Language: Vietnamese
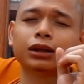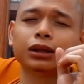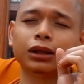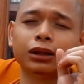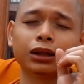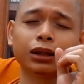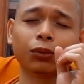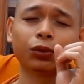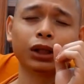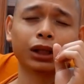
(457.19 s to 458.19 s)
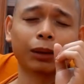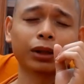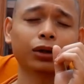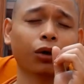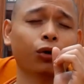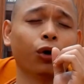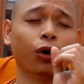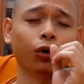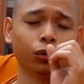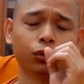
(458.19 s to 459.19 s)
tự nhiên là quý vị cảm thấy thọ
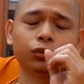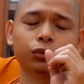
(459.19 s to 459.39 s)
khổ